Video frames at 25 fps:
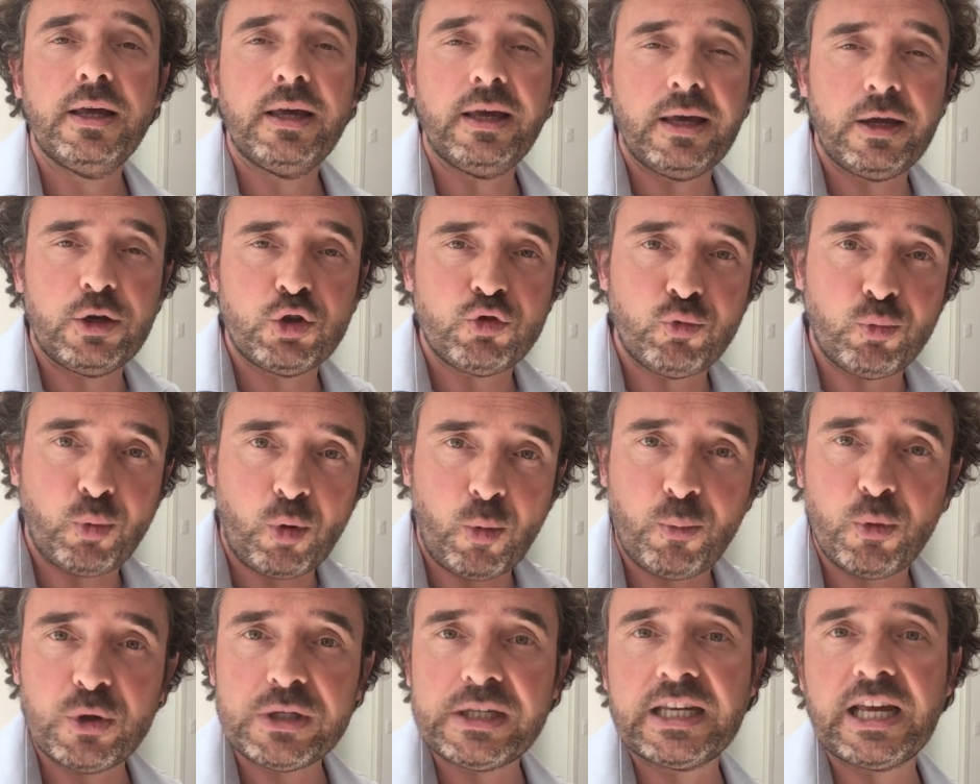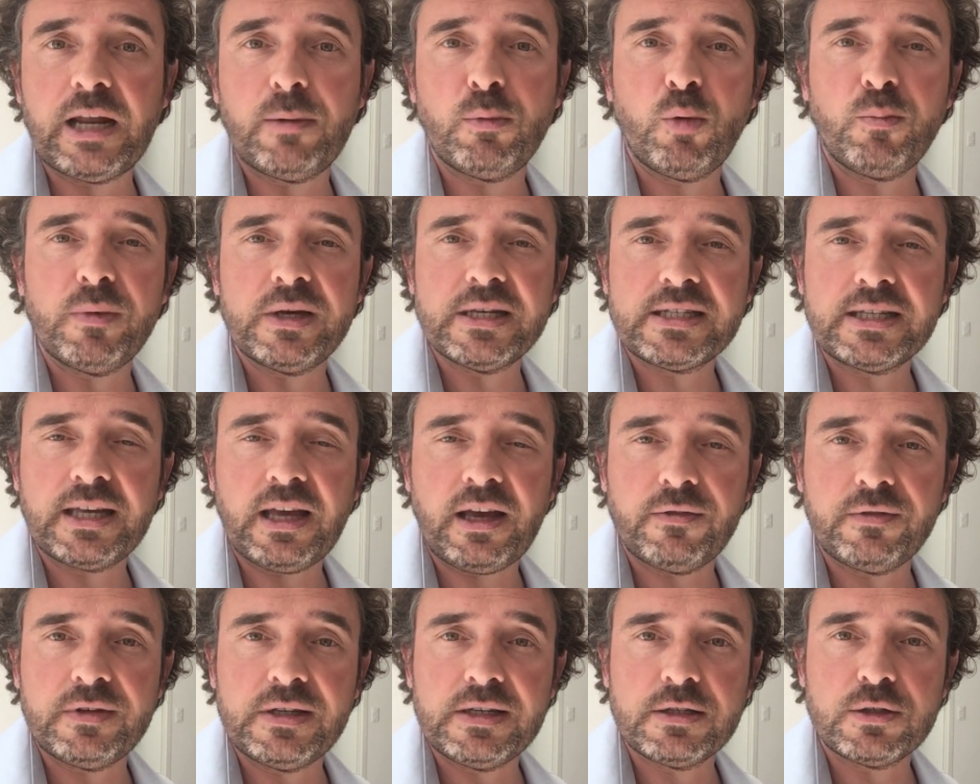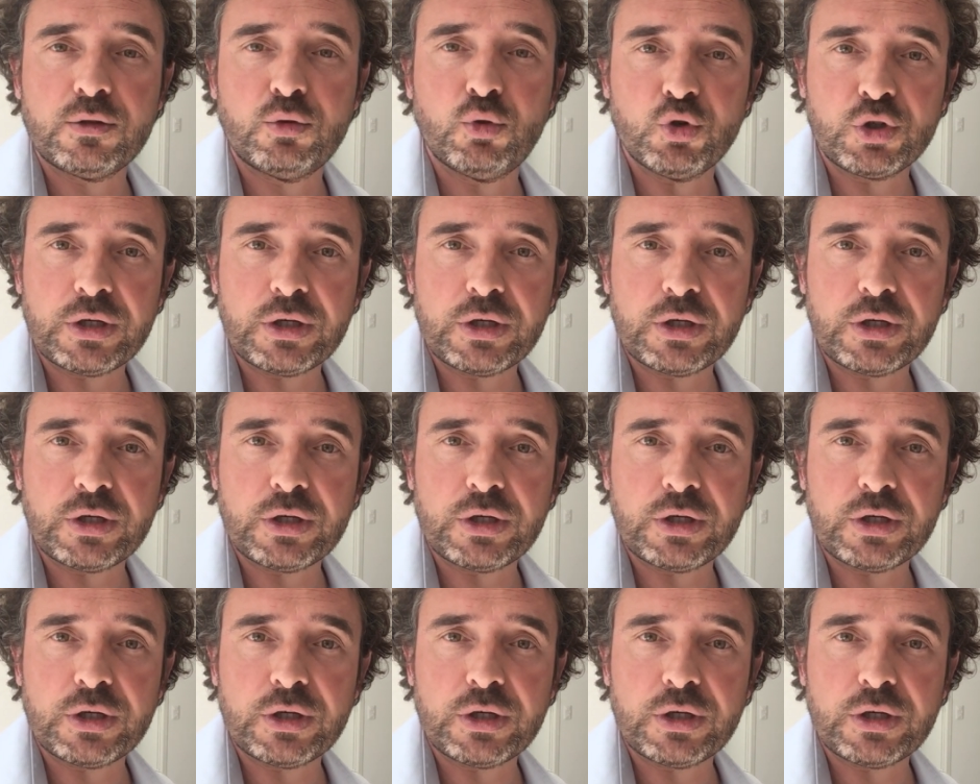Et je vous propose également mes services